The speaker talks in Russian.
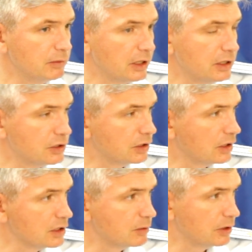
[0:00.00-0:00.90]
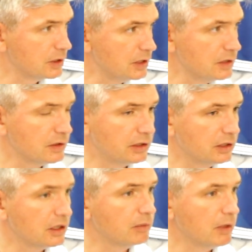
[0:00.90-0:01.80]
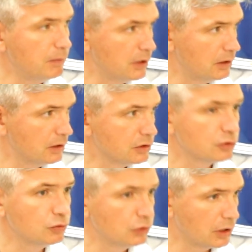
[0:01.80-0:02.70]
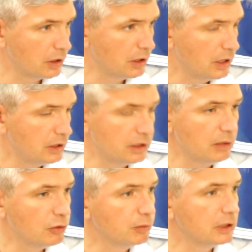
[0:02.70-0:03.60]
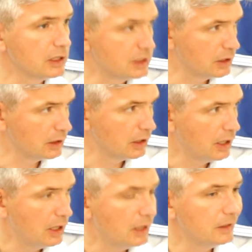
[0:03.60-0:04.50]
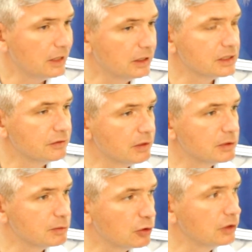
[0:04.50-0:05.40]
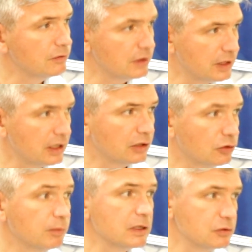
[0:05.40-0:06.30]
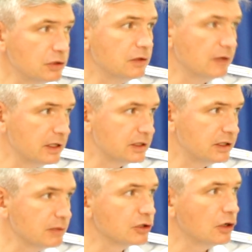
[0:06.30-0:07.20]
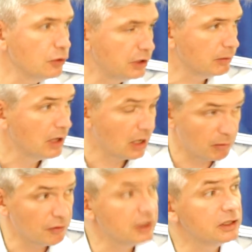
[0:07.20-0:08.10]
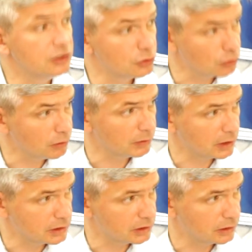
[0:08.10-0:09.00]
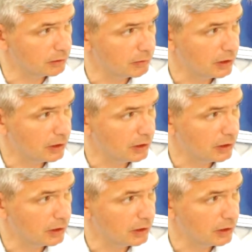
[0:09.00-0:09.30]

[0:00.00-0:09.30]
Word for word: механических транспортных средств, таких как мопеды, скутеры, не дай бог мотоциклы, или так называемый спортинвентарь, который по сути является тем же легким, а бывает и тяжелым мотоциклом.